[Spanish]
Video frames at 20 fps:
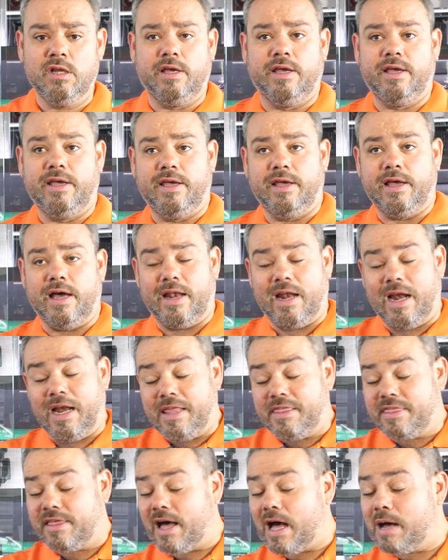eh,
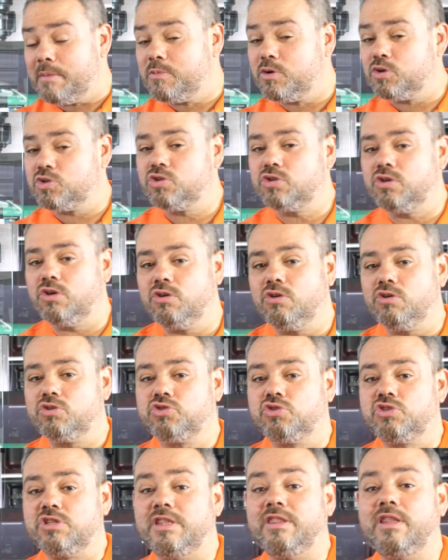analizábamos
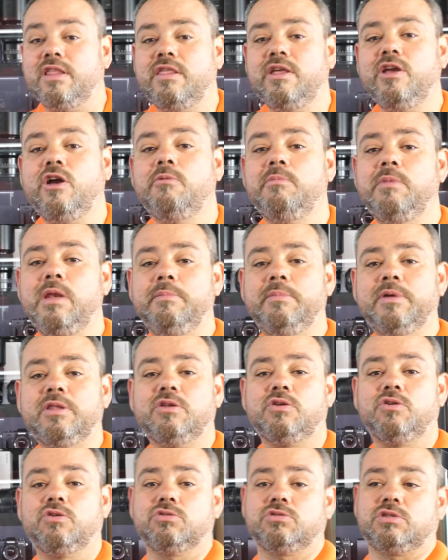los 85
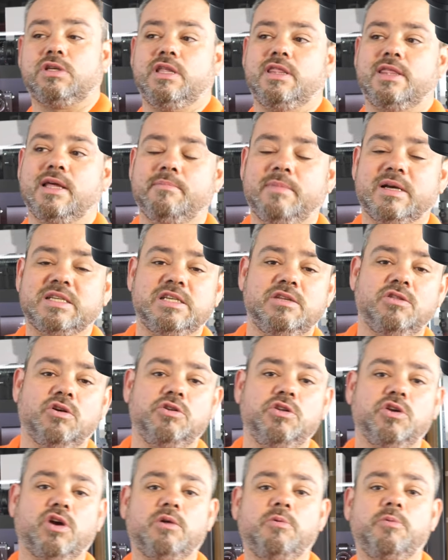milímetros quizás más
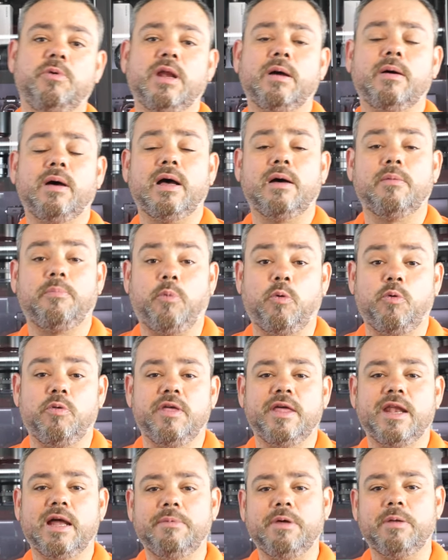idóneos que hubiera,
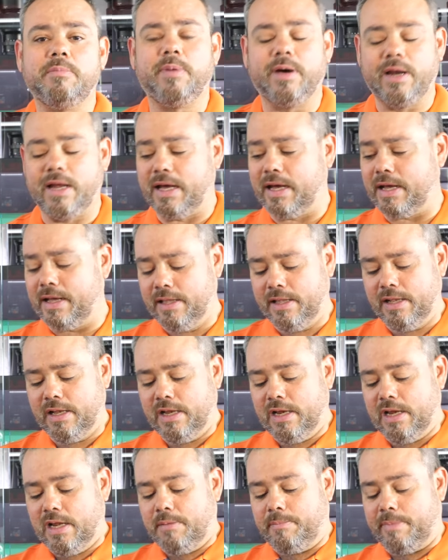pudiera haber para
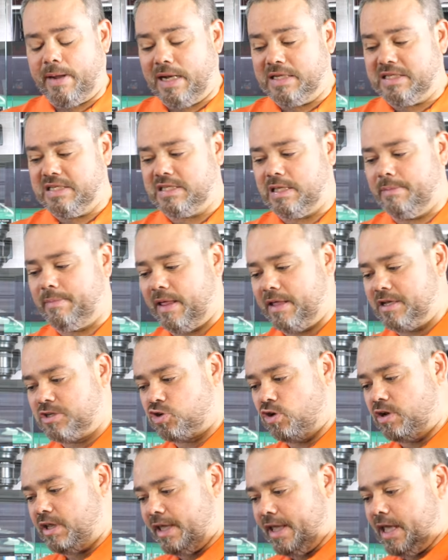para el sistema de
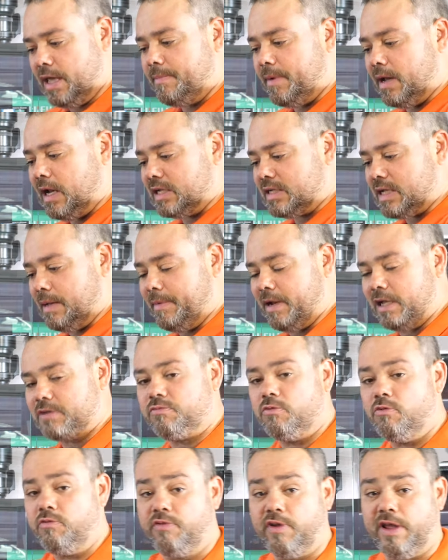Sony E, para las cámaras
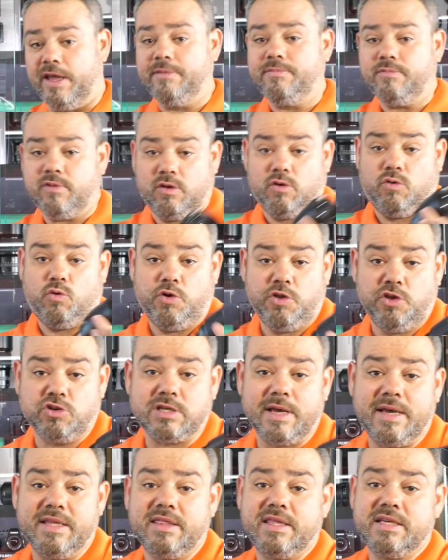full frame.
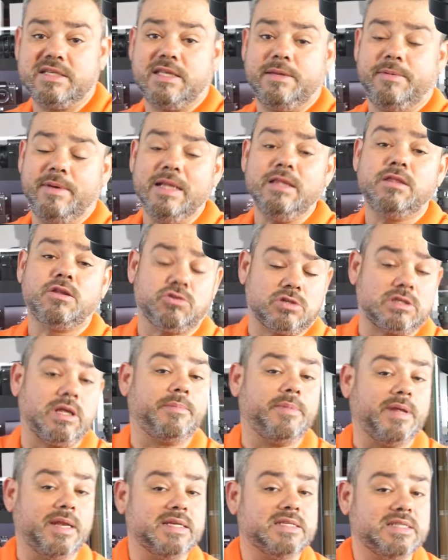Curiosamente este Viltros
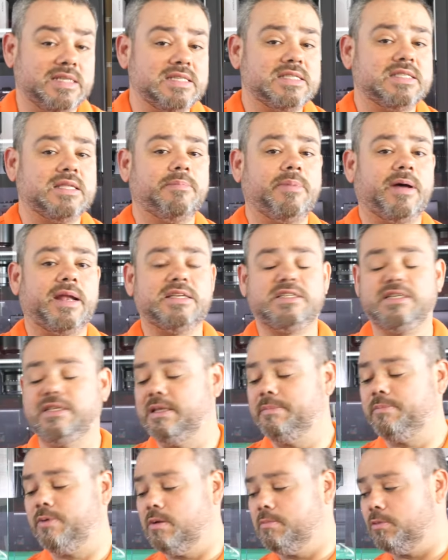también existe para ese
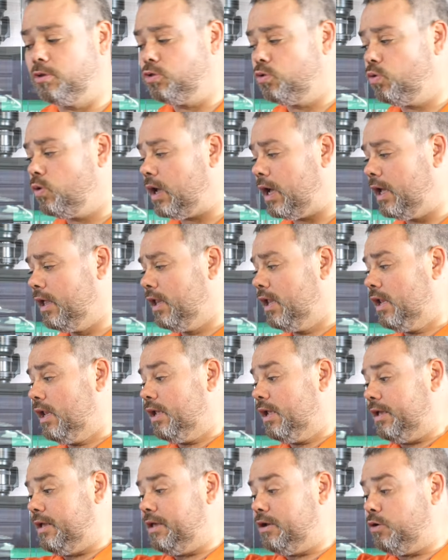tipo de montura.
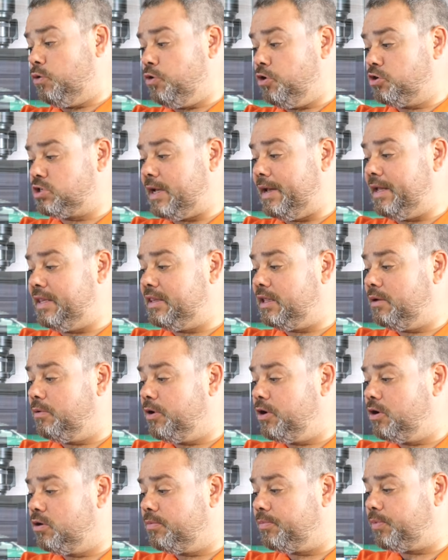Y curiosamente,
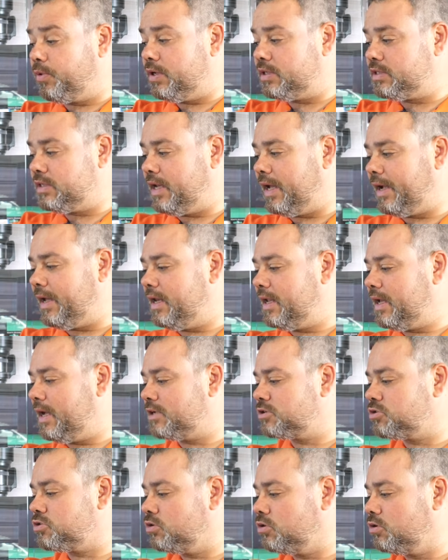bueno, pues en aquel
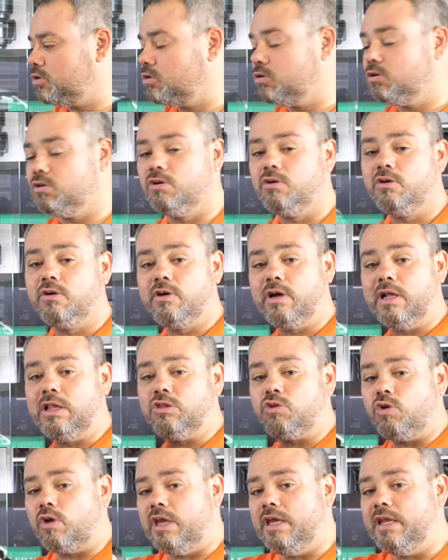caso
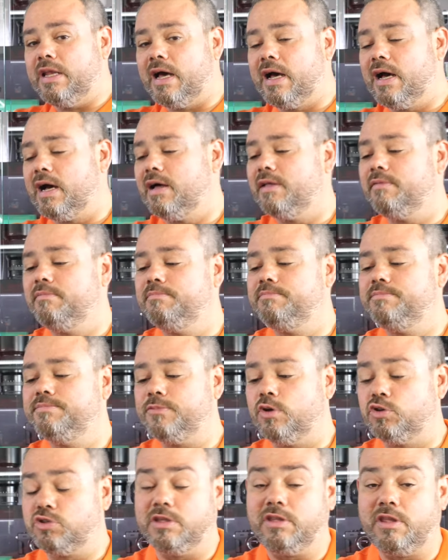el Tokina
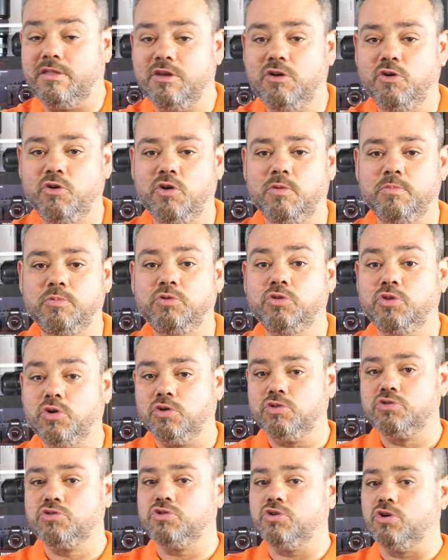85 mm,
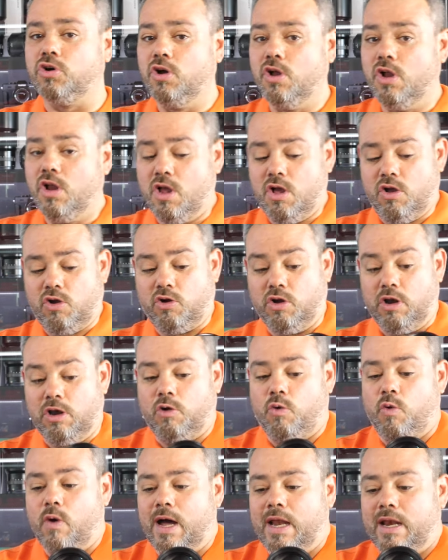1.8 con
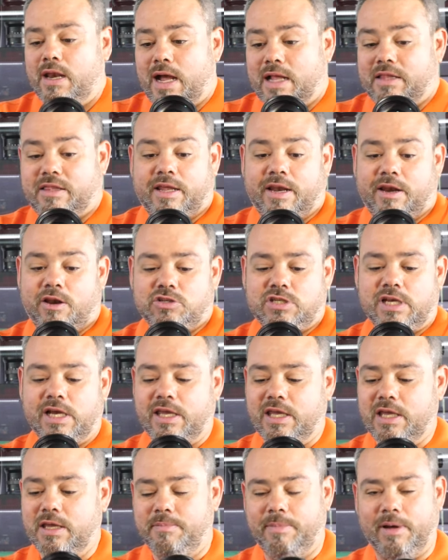el cual al tenerlos
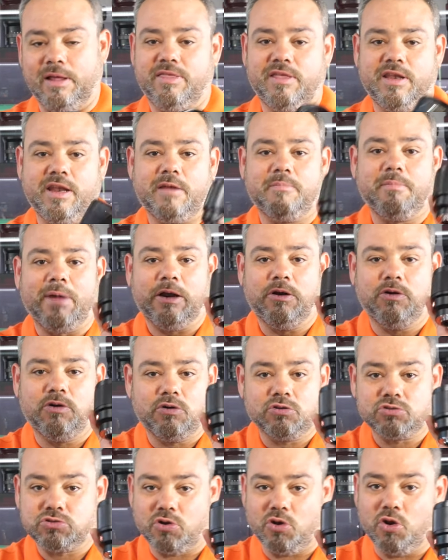aquí parecen
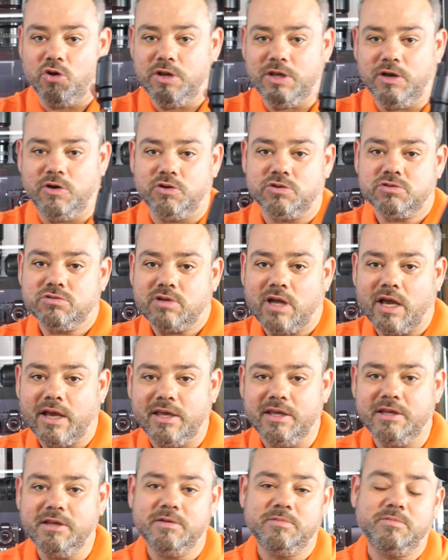hermanos clónicos.
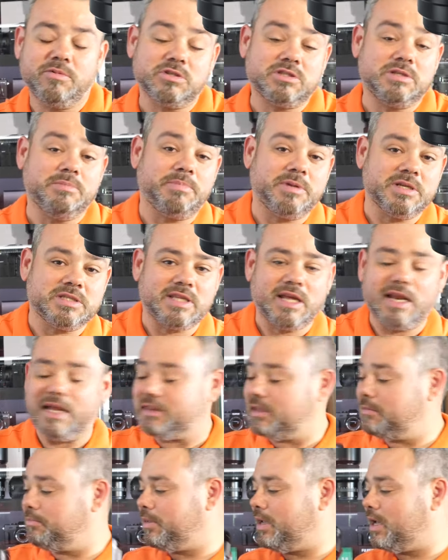Aquí pues, siempre está
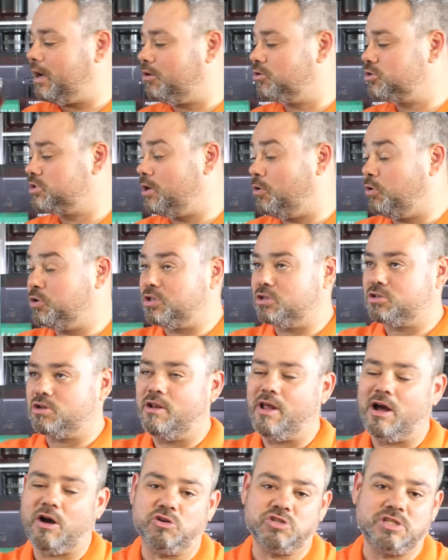la típica cosa, o estas
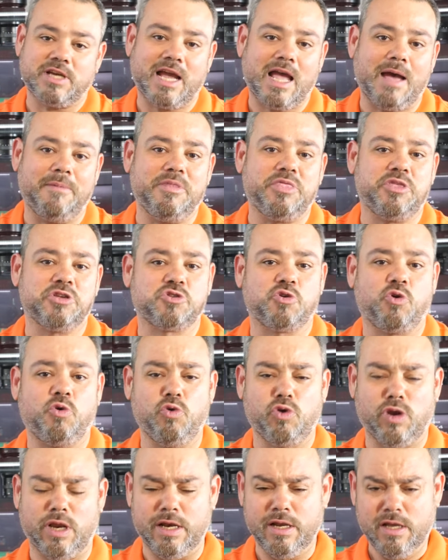son las cosas que a veces
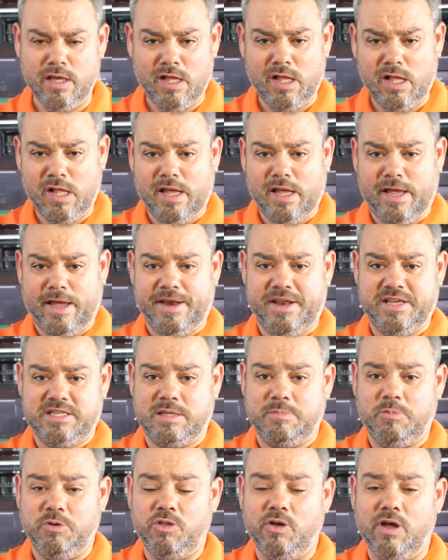ocurren en
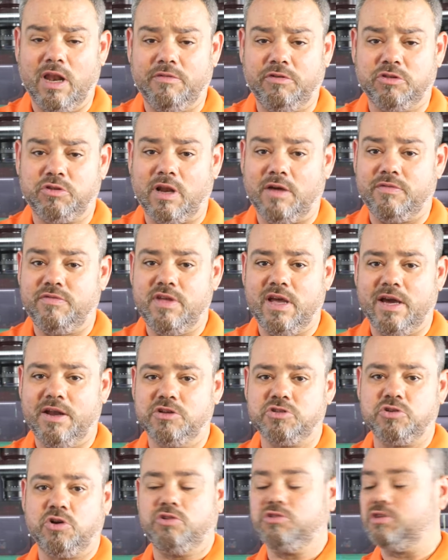este mundo de la fotografía, que
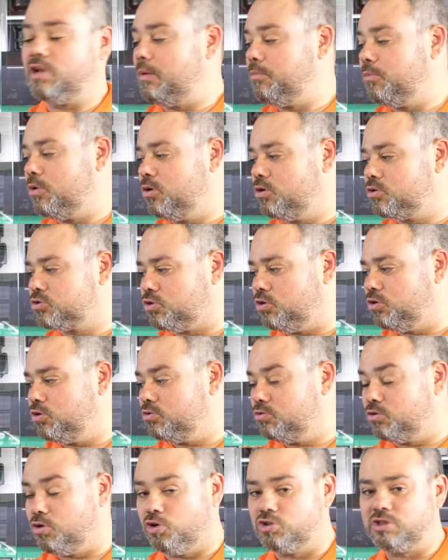nos encontramos
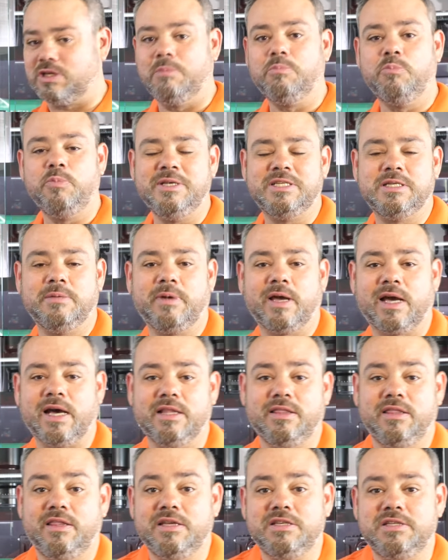con cosas muy
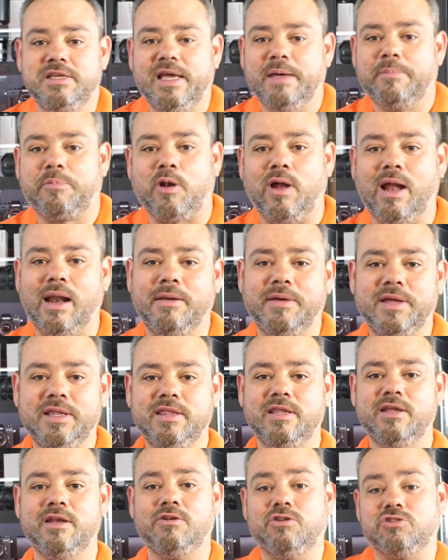semejantes y que
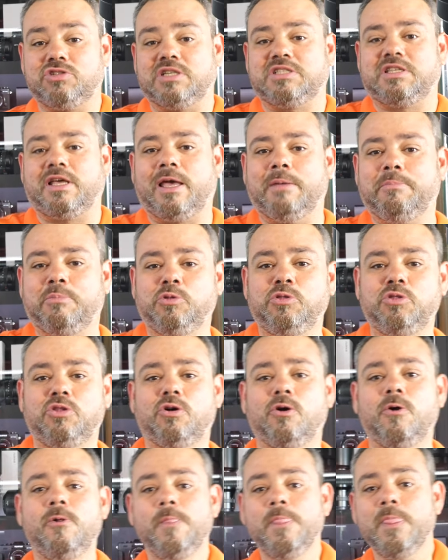probablemente no sé hasta qué
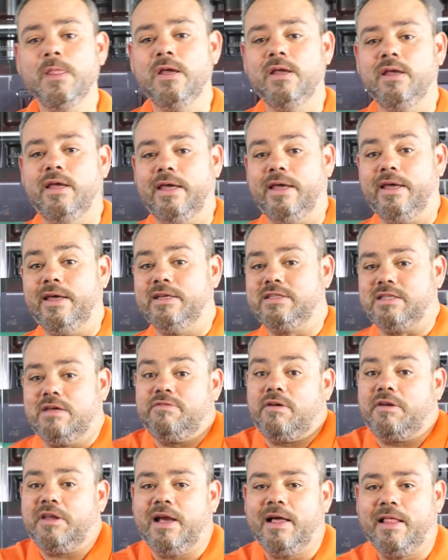punto eh,
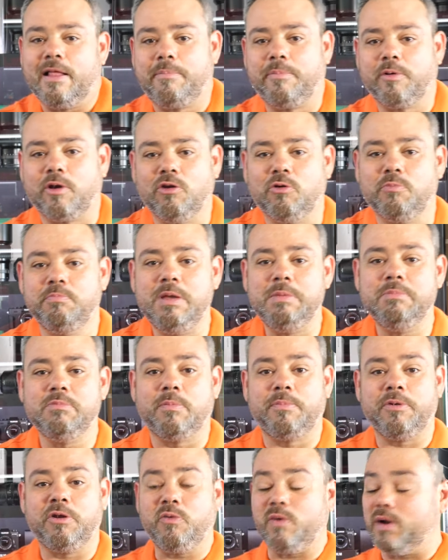están fabricadas por los
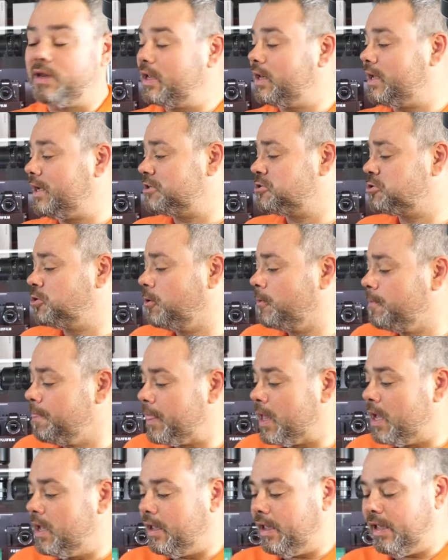mismos. Pero en cualquier caso,
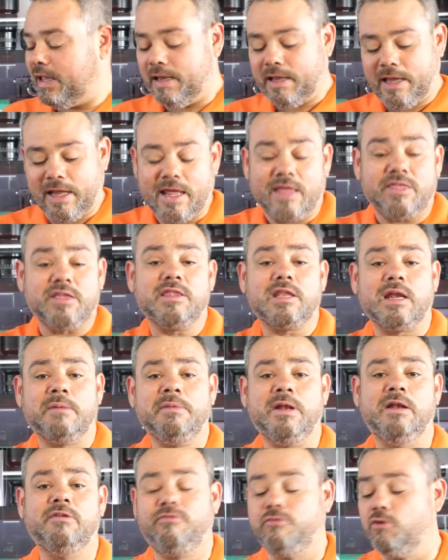eh, quería
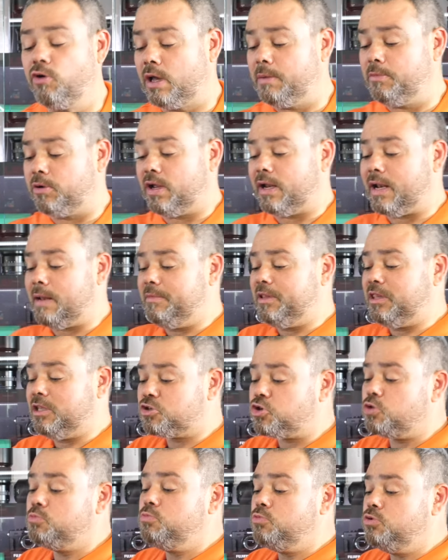centrarme en el Fuji, porque
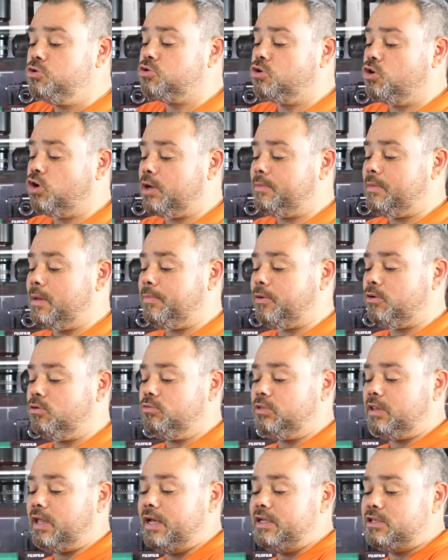realmente soy muchos los que me
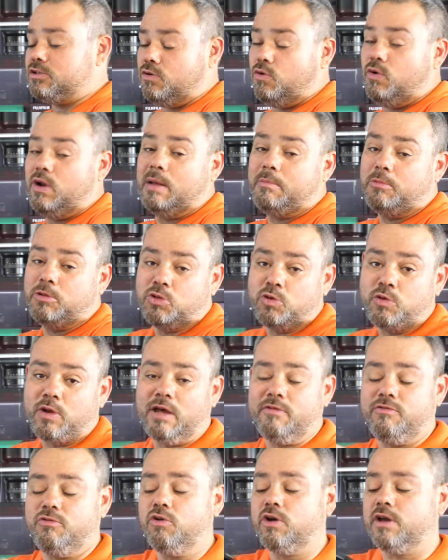preguntáis, o en la montura
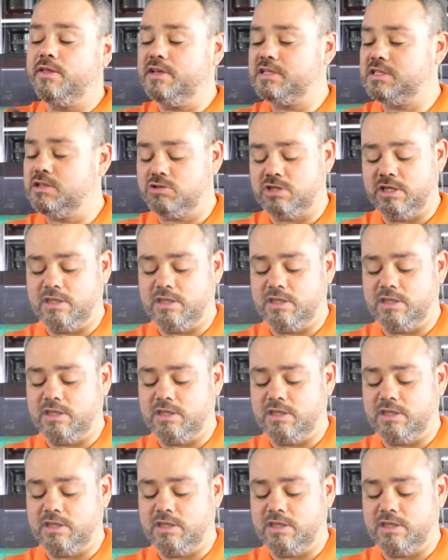de Fuji de este